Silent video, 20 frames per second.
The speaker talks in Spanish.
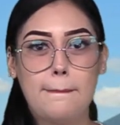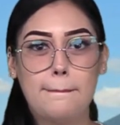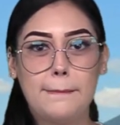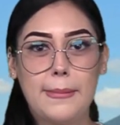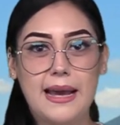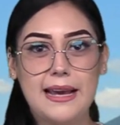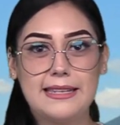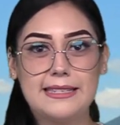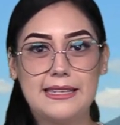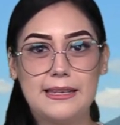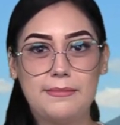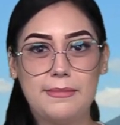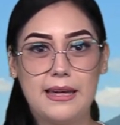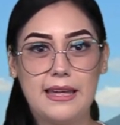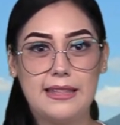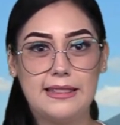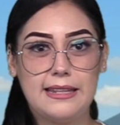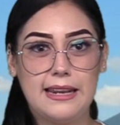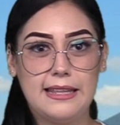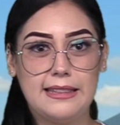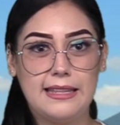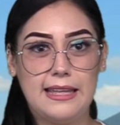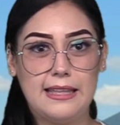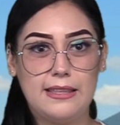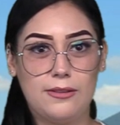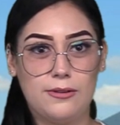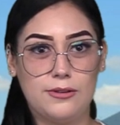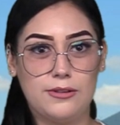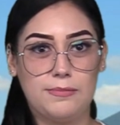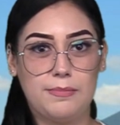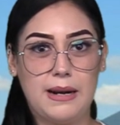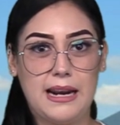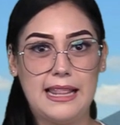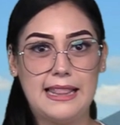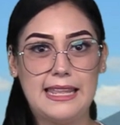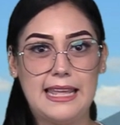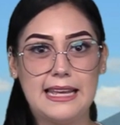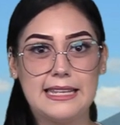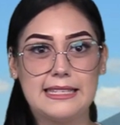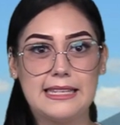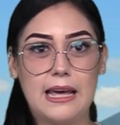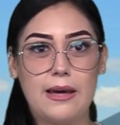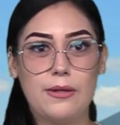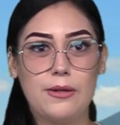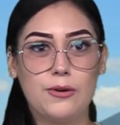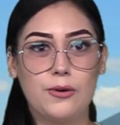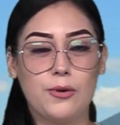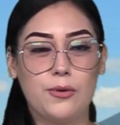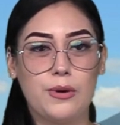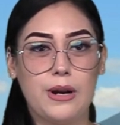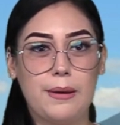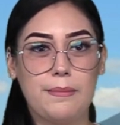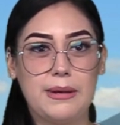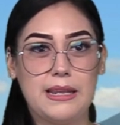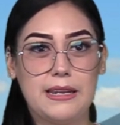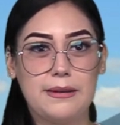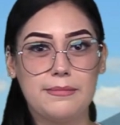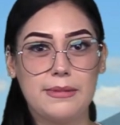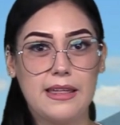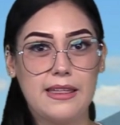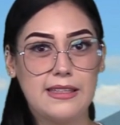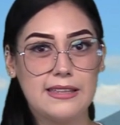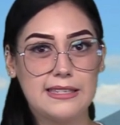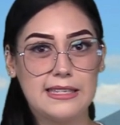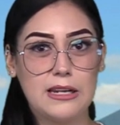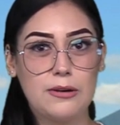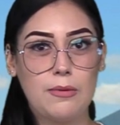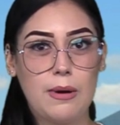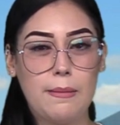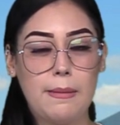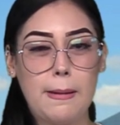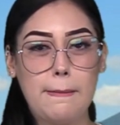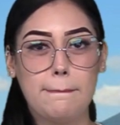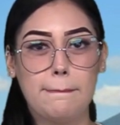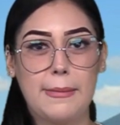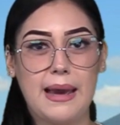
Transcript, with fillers: máxima de 32, para el día sábado con una mínima de 19,